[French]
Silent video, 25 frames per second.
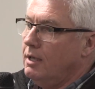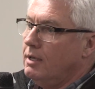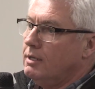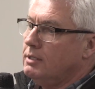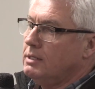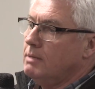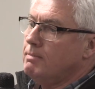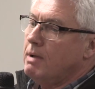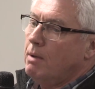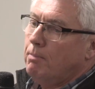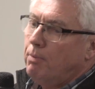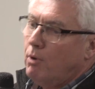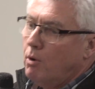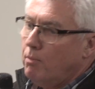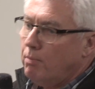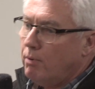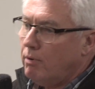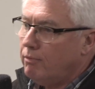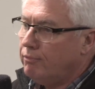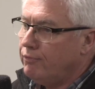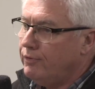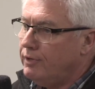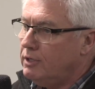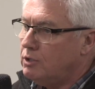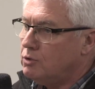c'est ma
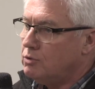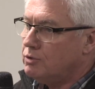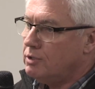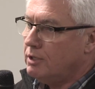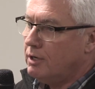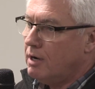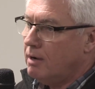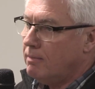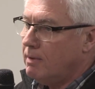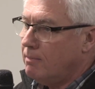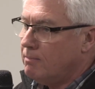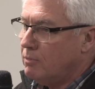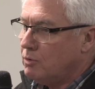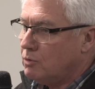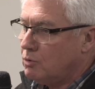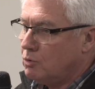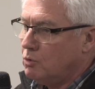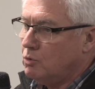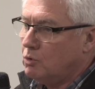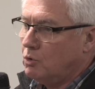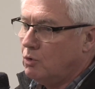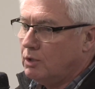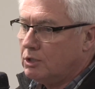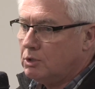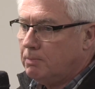propre fille, je sais quand même
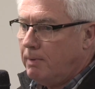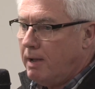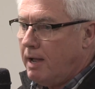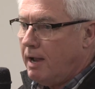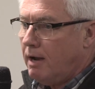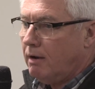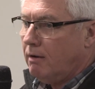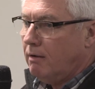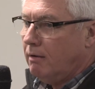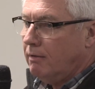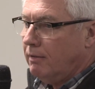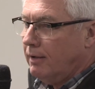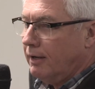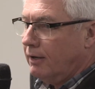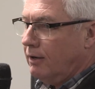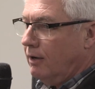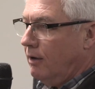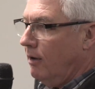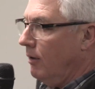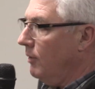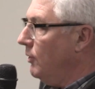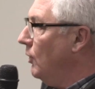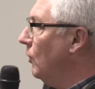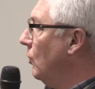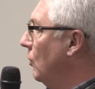de quoi je parle,
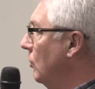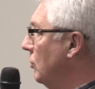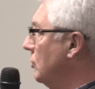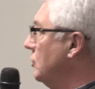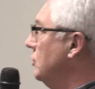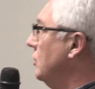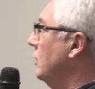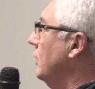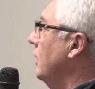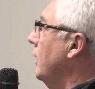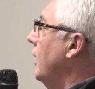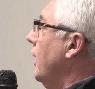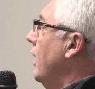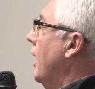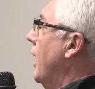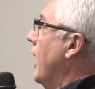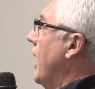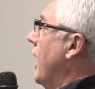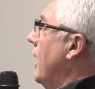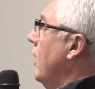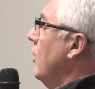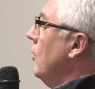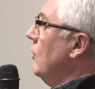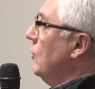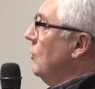d'accord Donc,
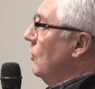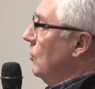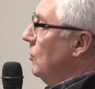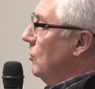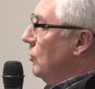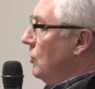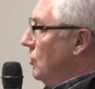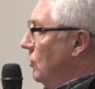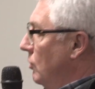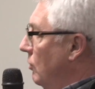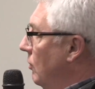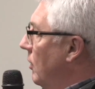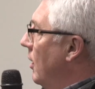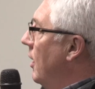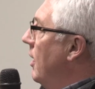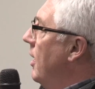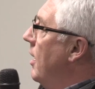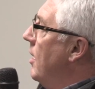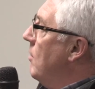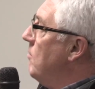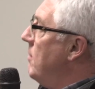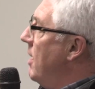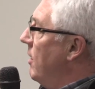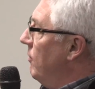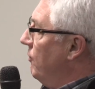alors donc,
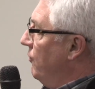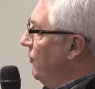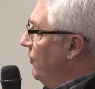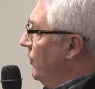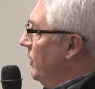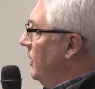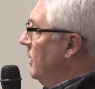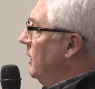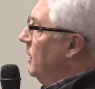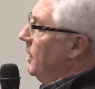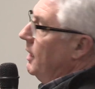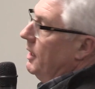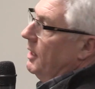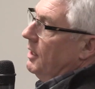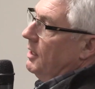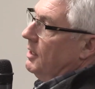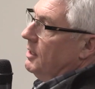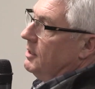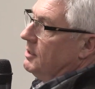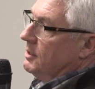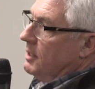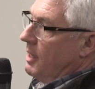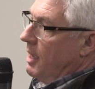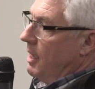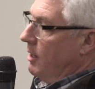ma fille
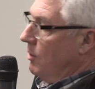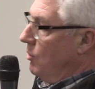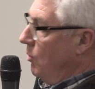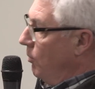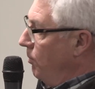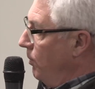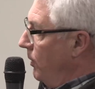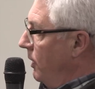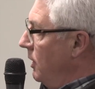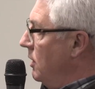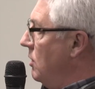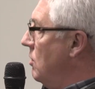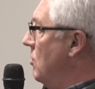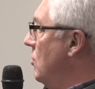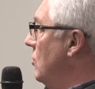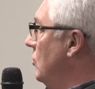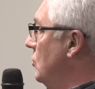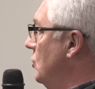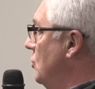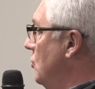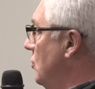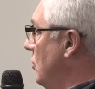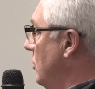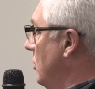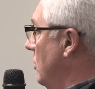et sa copine
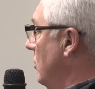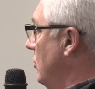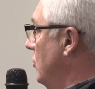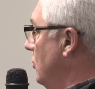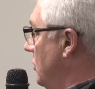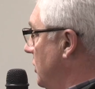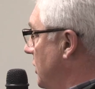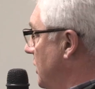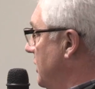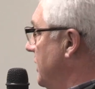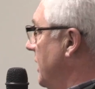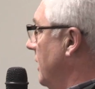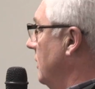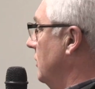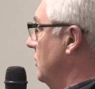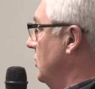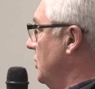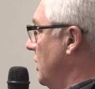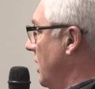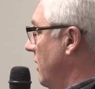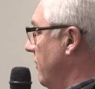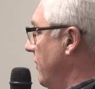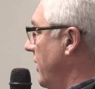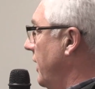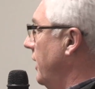euh, Lucie euh,
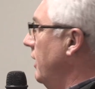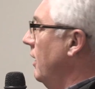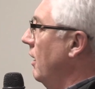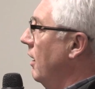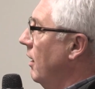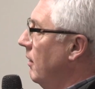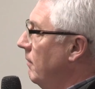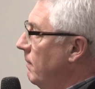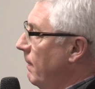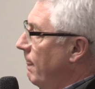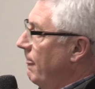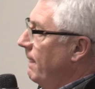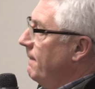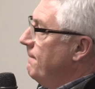Gervais, hein,